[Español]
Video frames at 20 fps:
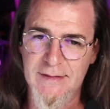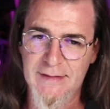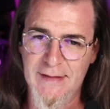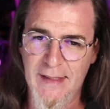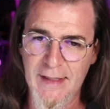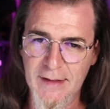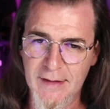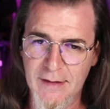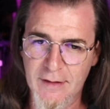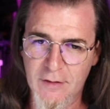
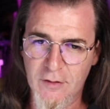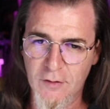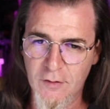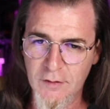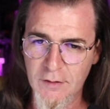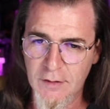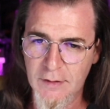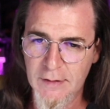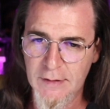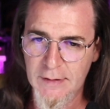
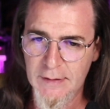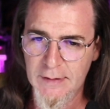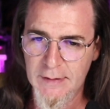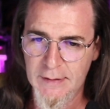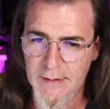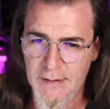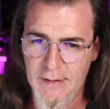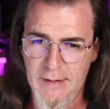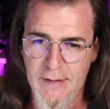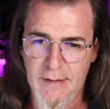trágico.
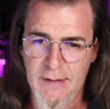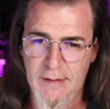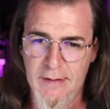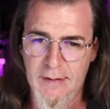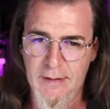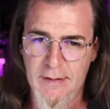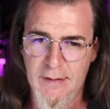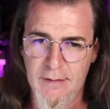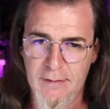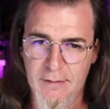
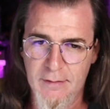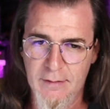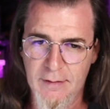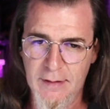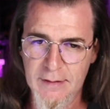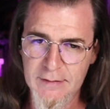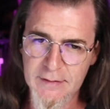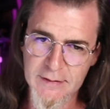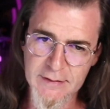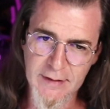
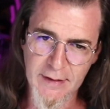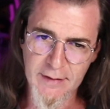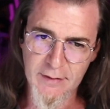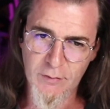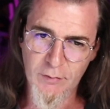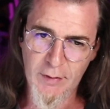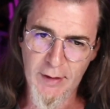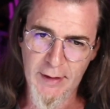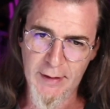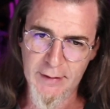Este está
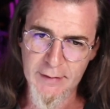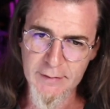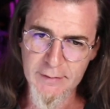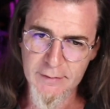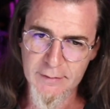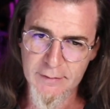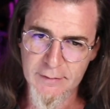regular,